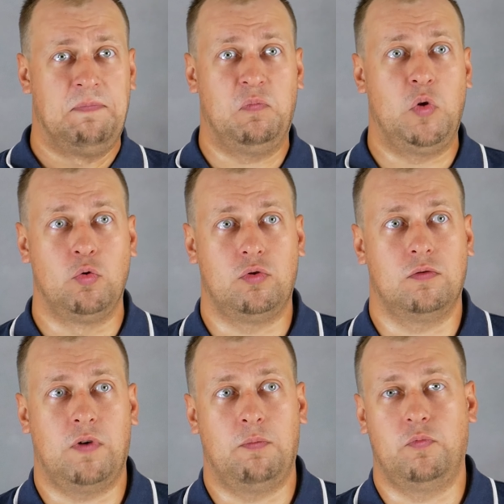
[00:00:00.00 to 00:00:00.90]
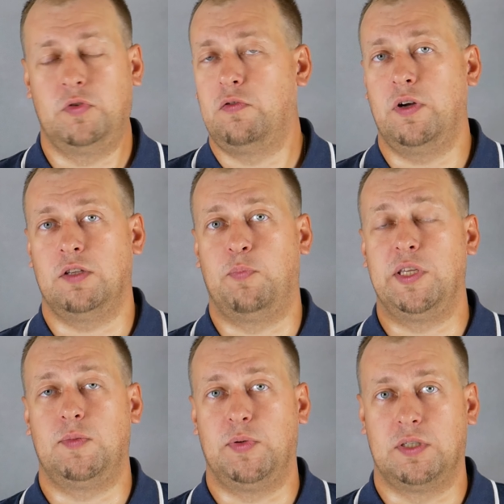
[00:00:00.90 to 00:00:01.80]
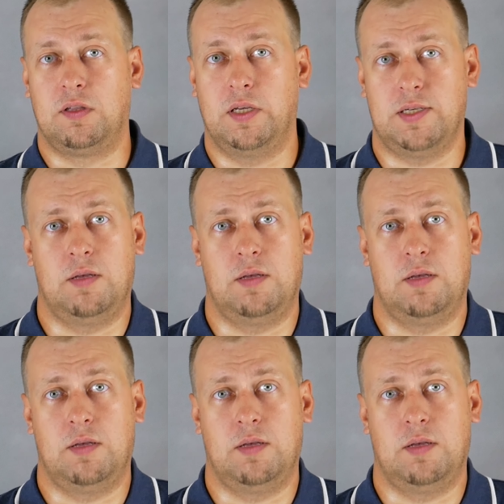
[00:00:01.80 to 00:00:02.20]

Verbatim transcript: Минут вам хватит, в принципе, за глаза,